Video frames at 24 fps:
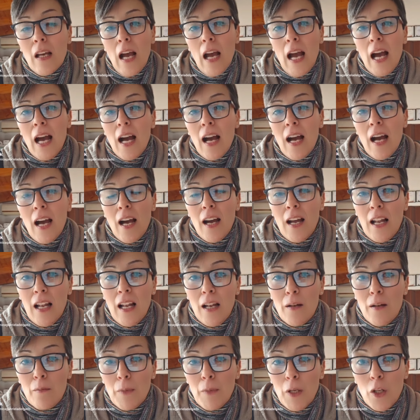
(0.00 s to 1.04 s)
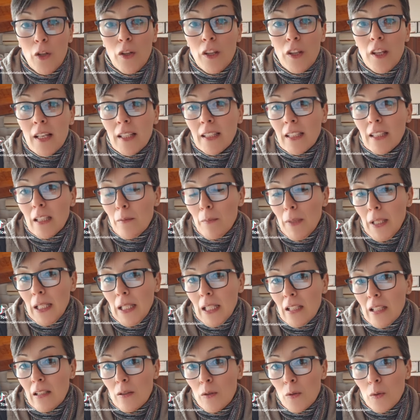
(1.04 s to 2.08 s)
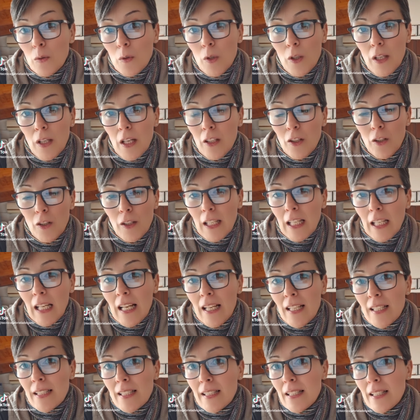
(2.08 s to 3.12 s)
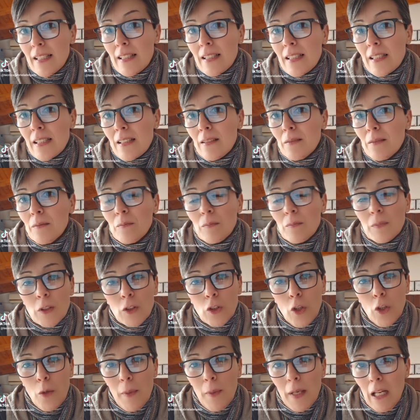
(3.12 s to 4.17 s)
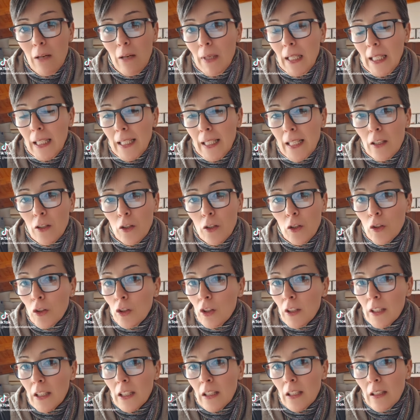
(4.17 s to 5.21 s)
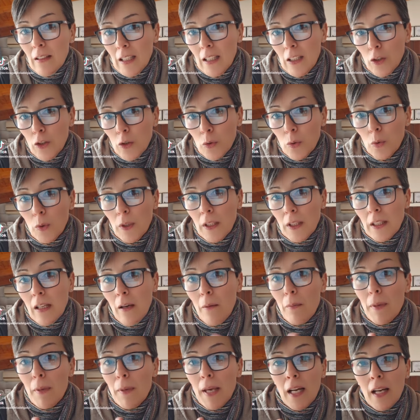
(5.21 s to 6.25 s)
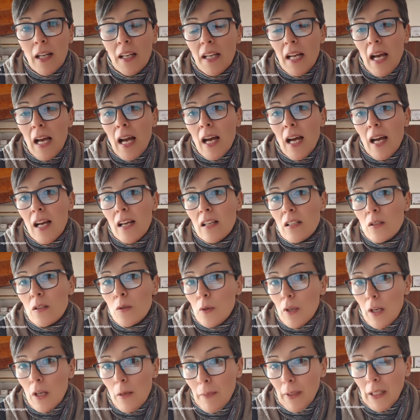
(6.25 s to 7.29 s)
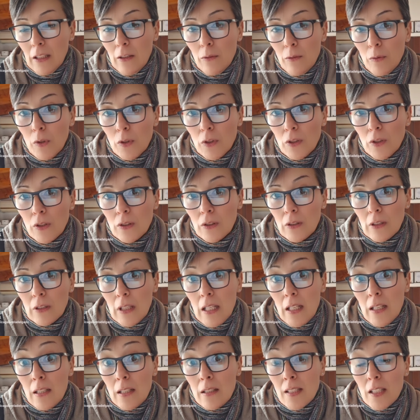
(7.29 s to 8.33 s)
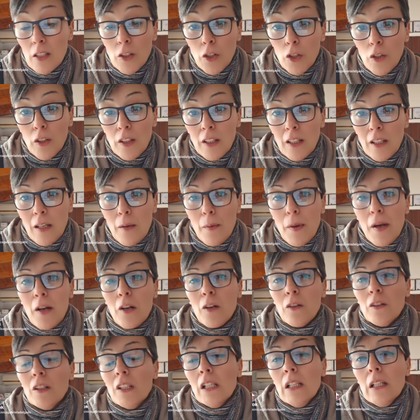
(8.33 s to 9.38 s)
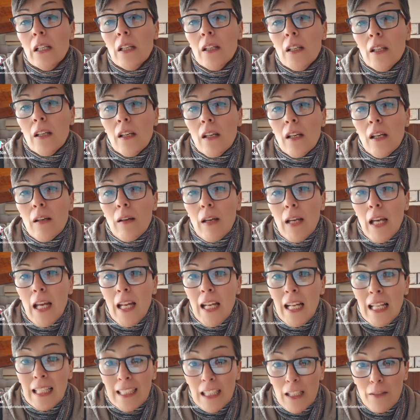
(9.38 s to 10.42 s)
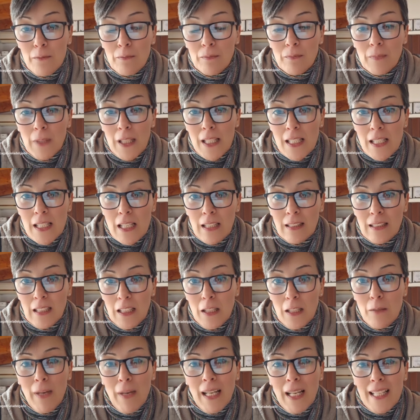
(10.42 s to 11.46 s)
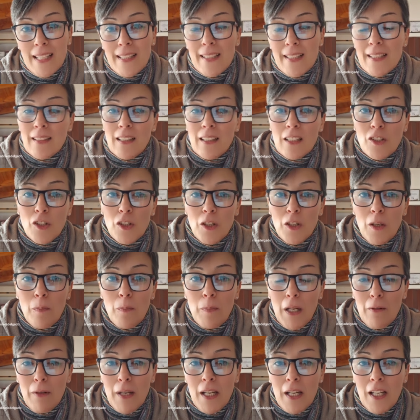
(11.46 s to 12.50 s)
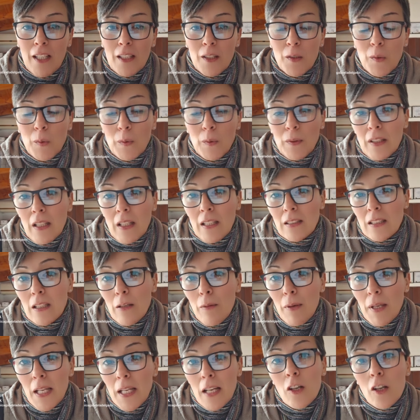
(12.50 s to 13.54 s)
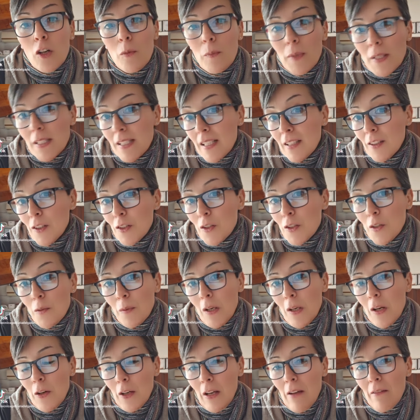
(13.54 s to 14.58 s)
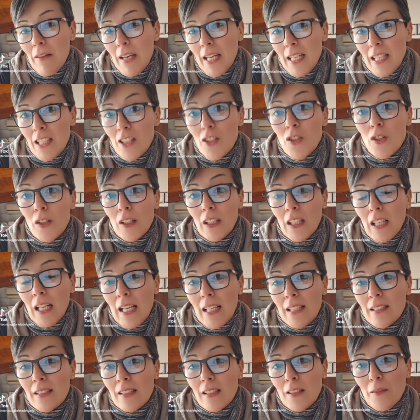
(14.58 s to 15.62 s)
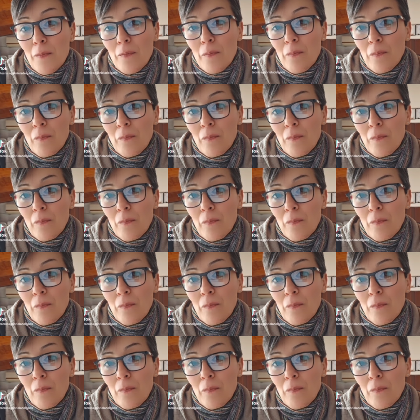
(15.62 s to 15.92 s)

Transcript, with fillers: Al mediodía terminan su horario de clases, toman el Belgrano Norte de Tortuguitas, viajan a sus respectivos eh, sitios de trabajo. En el tren, ellas tienen varias estaciones para viajar juntas y venían conversando sobre lo que habían hecho en clase.